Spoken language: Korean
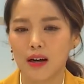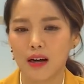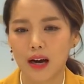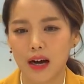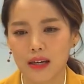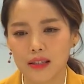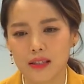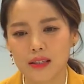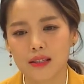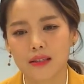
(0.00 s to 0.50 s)

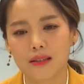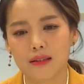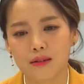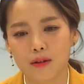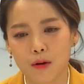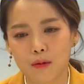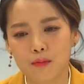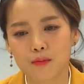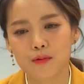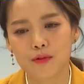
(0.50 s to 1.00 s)
하신
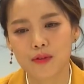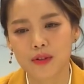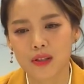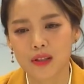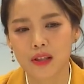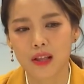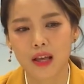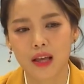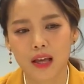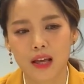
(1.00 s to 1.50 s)

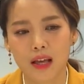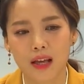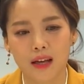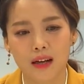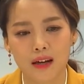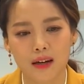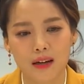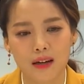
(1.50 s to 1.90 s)
것뿐인데